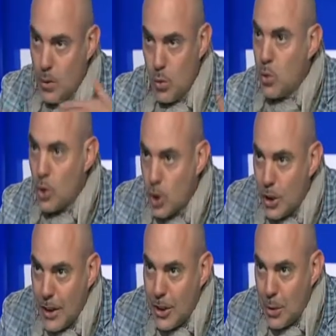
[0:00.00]
tutto ciò
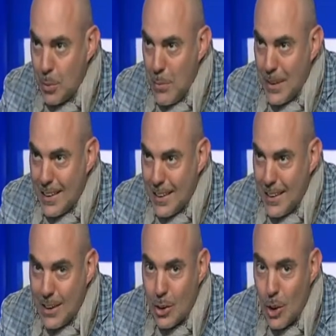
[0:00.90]
che ci puoi mettere
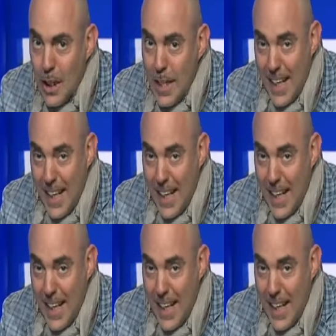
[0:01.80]
dentro